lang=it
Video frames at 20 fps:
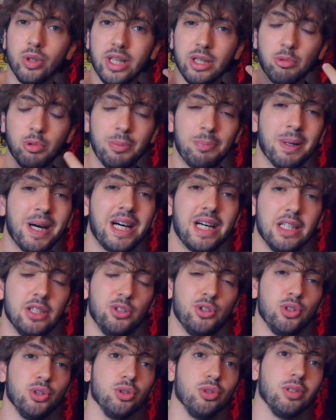un
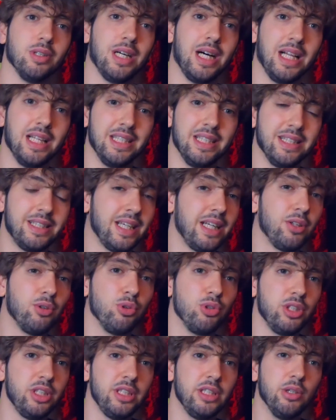equipaggio
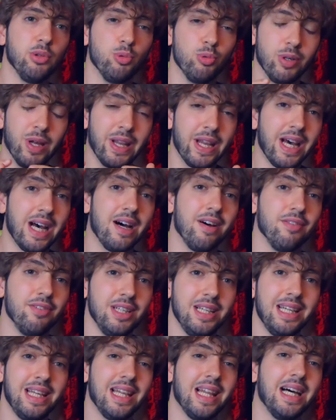all'interno di una
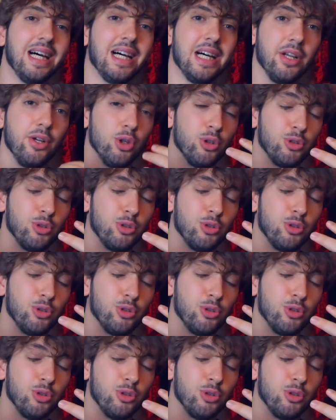nave, la,